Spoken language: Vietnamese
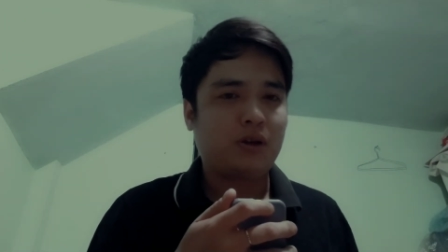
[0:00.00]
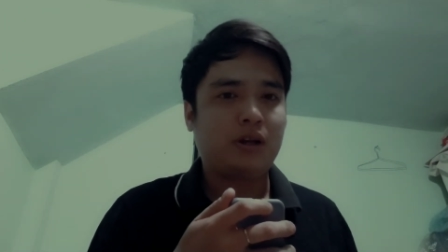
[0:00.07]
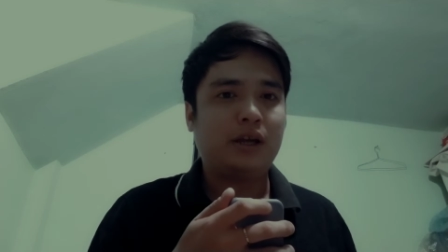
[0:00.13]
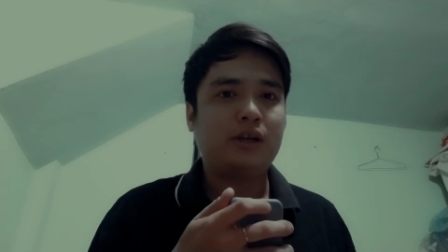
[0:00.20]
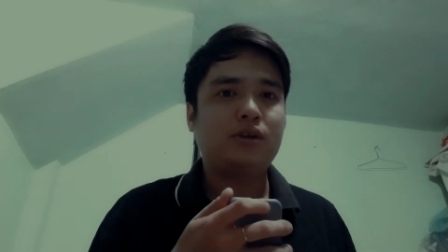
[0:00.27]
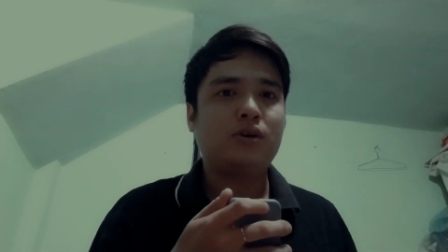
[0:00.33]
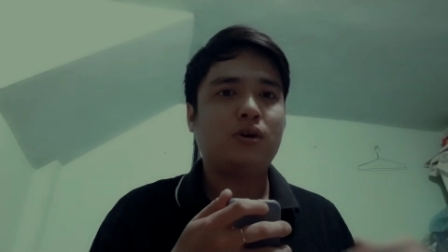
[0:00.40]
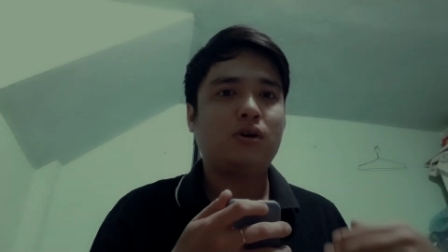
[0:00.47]

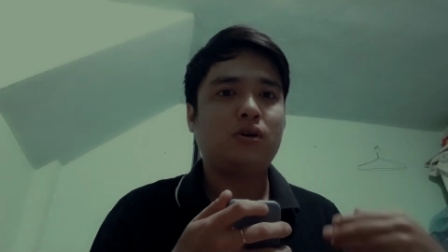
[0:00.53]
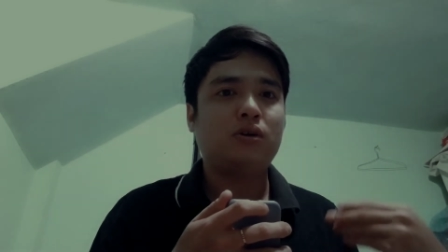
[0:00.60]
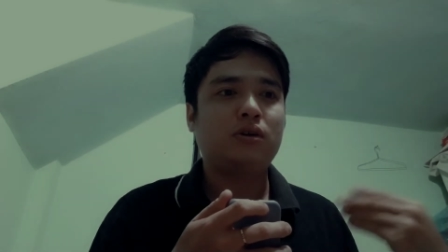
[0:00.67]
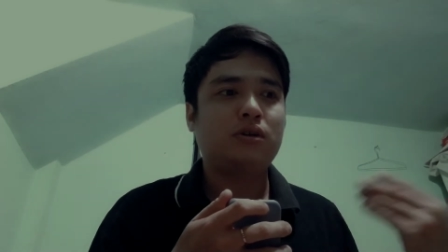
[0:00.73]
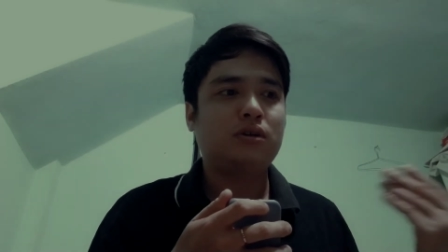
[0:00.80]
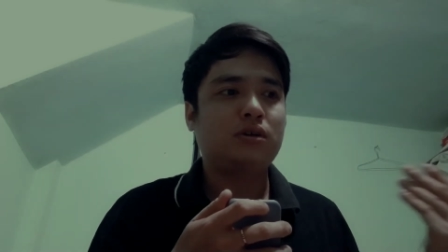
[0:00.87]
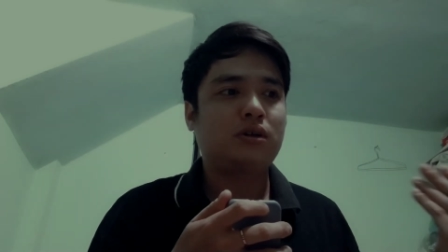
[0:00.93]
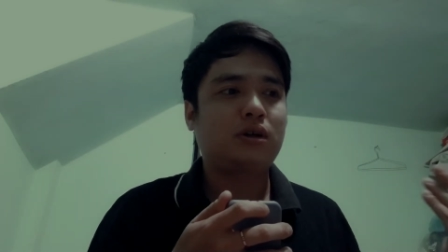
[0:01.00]
để cho
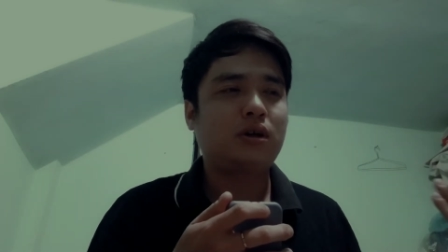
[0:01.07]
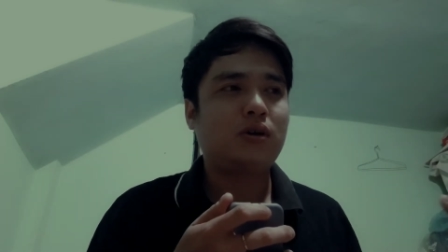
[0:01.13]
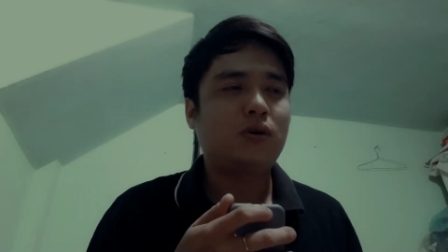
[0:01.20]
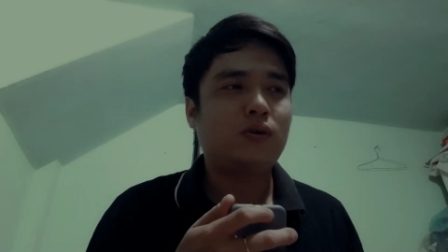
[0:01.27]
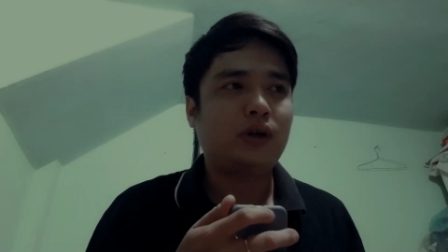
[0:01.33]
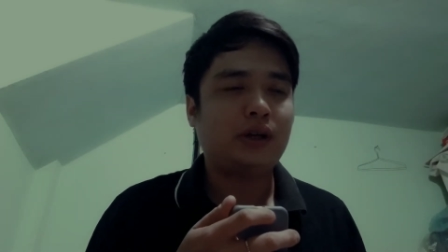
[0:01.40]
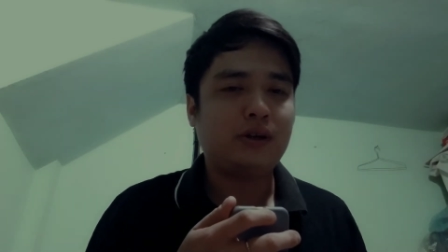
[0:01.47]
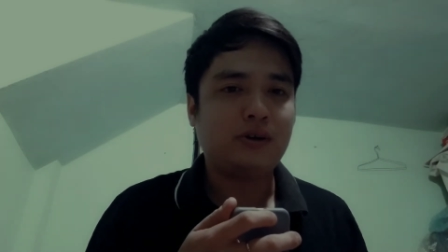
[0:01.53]
cái
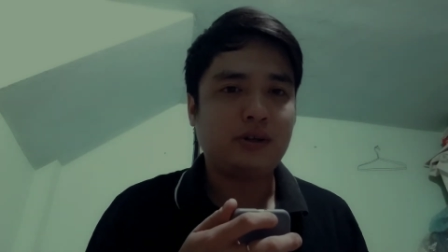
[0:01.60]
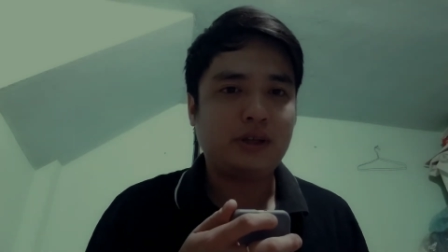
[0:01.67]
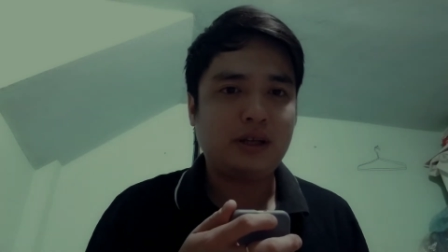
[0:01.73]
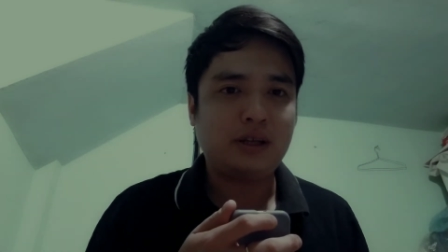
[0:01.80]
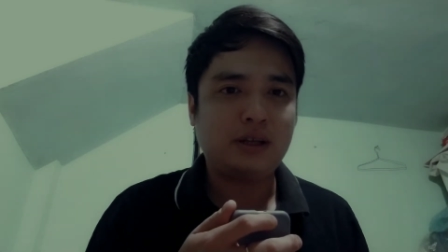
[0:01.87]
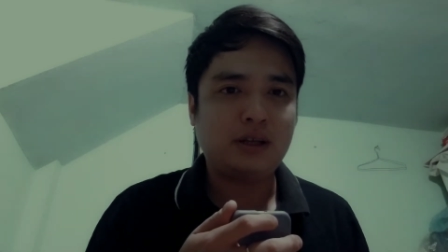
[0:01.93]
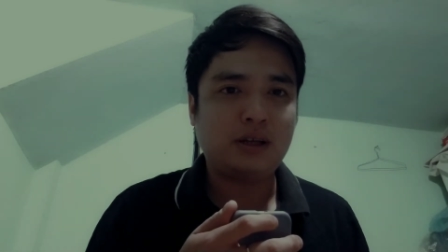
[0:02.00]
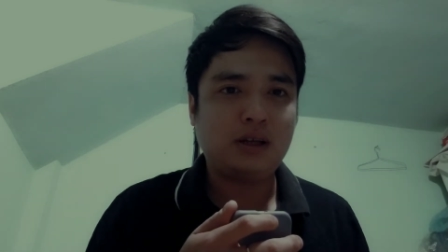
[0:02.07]
cô này được
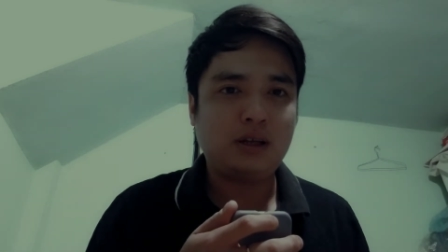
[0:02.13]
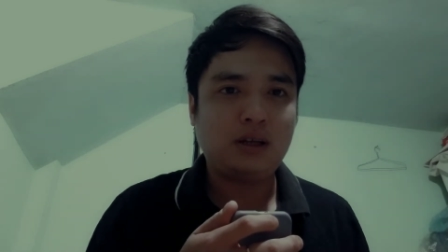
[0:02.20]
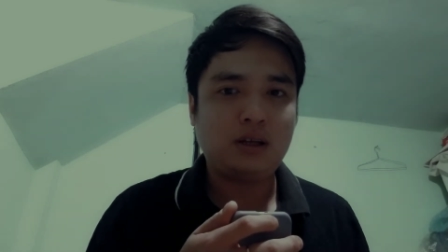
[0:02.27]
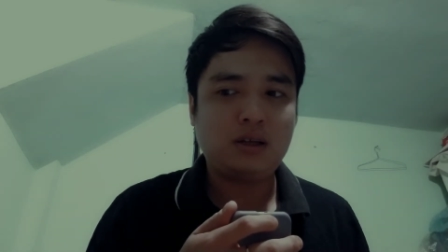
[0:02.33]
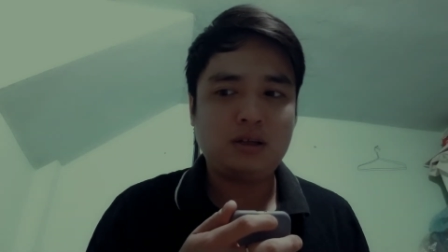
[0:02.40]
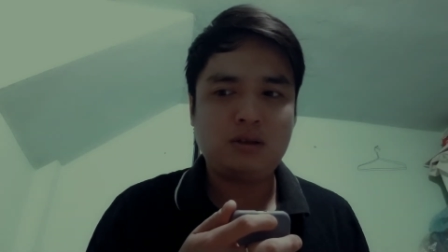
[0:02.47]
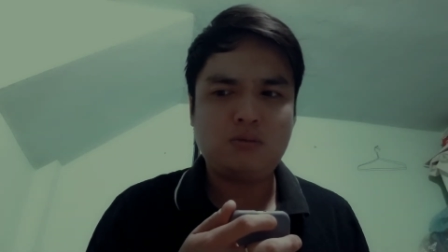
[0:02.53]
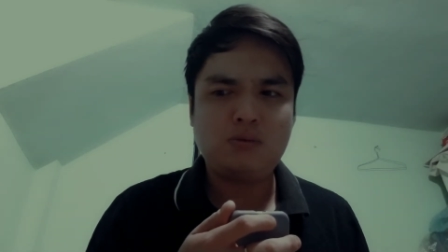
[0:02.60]

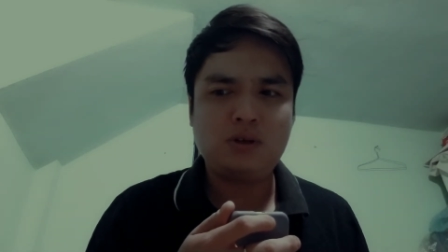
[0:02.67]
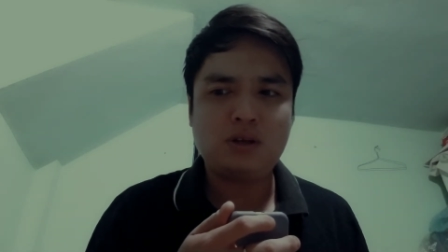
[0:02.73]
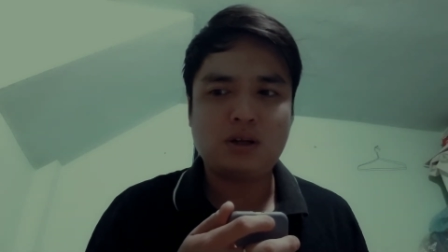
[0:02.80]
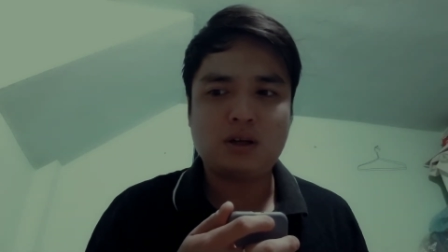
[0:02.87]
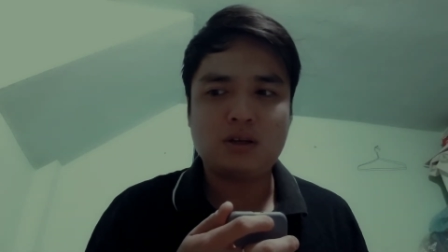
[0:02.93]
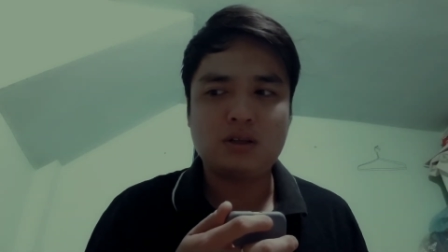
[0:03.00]
à, giống như là,